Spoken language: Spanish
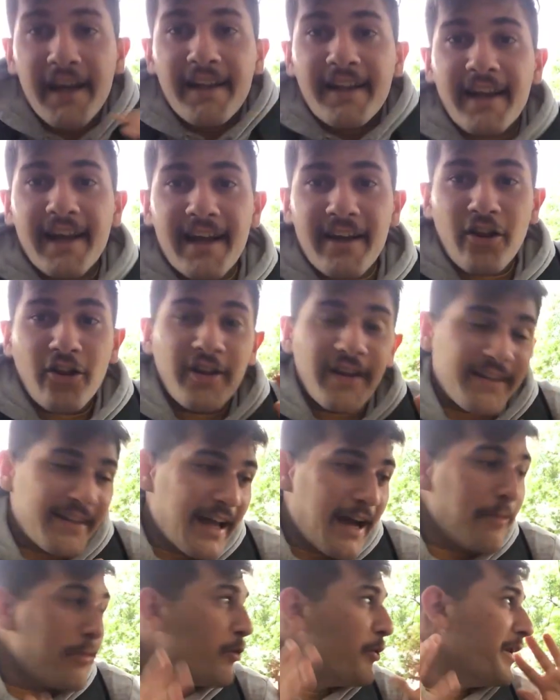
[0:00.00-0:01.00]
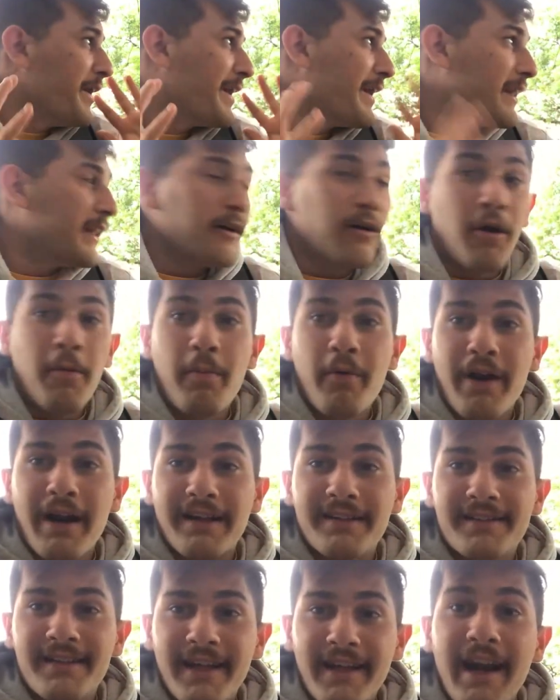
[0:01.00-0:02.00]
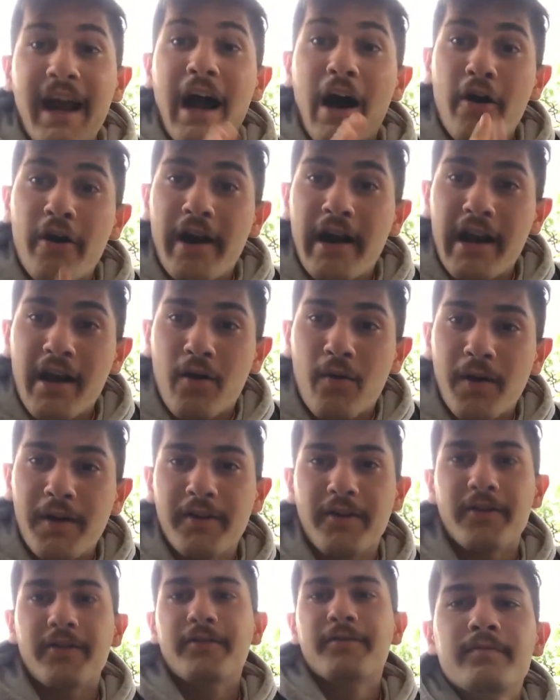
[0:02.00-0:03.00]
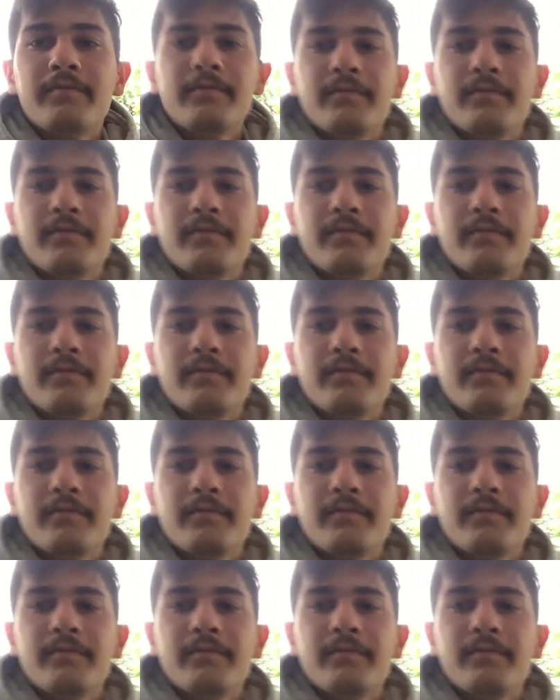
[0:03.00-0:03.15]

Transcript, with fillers: gente, ¿dónde estamos y qué estamos por hacer? Ahora les cuento.